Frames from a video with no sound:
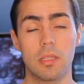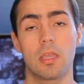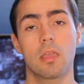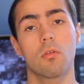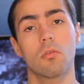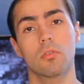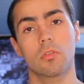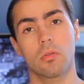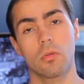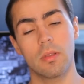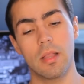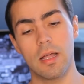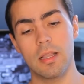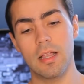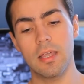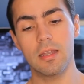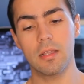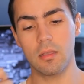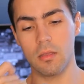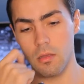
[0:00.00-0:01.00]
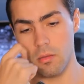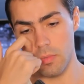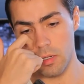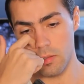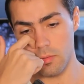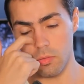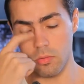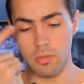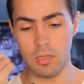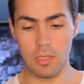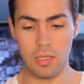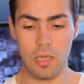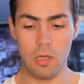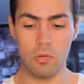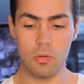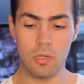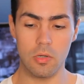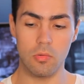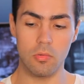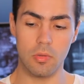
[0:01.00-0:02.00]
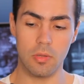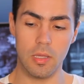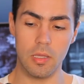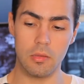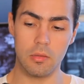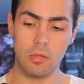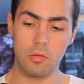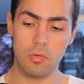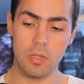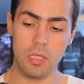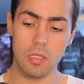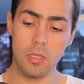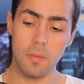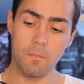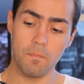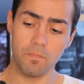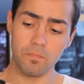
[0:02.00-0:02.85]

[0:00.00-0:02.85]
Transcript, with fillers: tem que controlar lá na câmera se você quer ou não usar esse ring,